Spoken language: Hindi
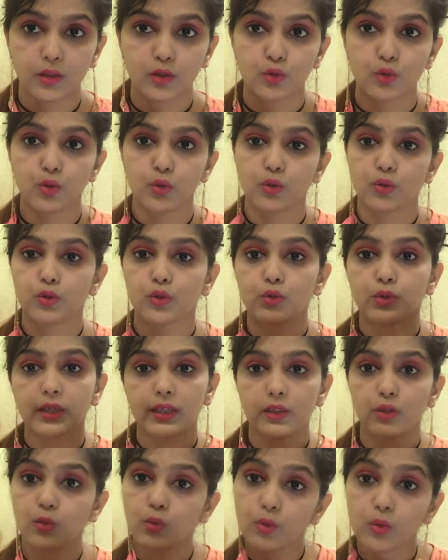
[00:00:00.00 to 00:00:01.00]
सो यू कैन
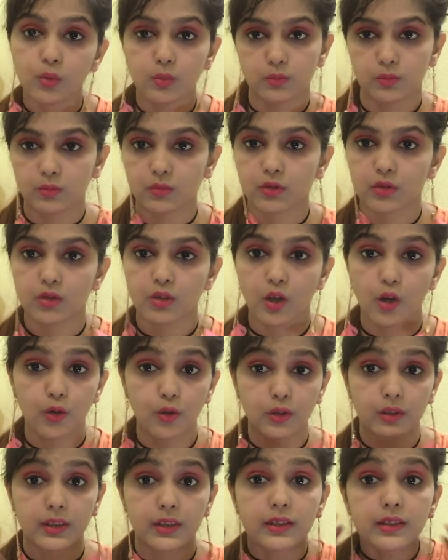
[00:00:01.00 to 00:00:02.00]
नो
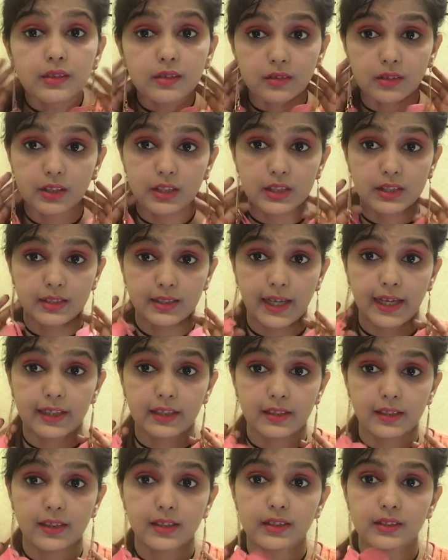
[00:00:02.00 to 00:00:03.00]
हाउ दिस
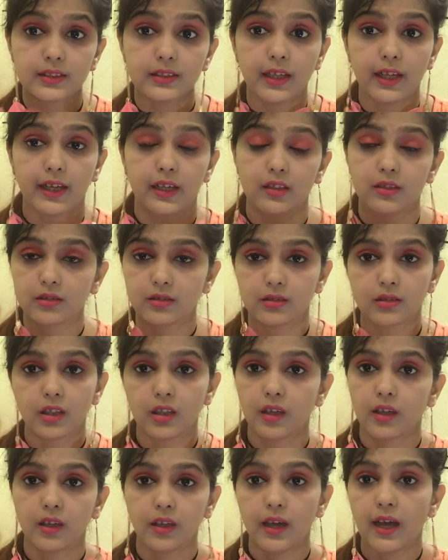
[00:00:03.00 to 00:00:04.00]
साइट इज़ एंड
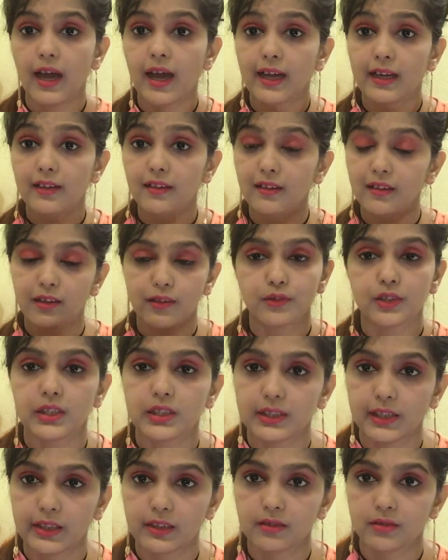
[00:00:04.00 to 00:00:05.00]
आई लव
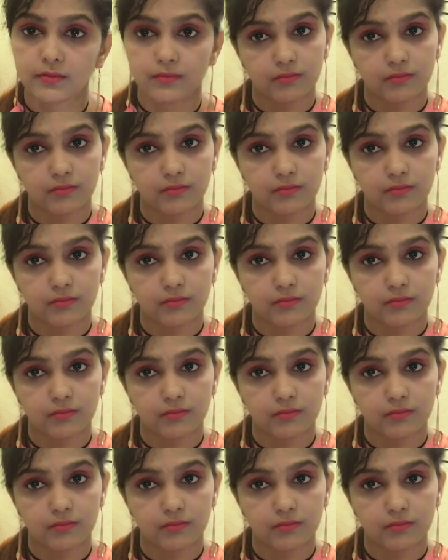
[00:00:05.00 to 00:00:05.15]
दिस साइट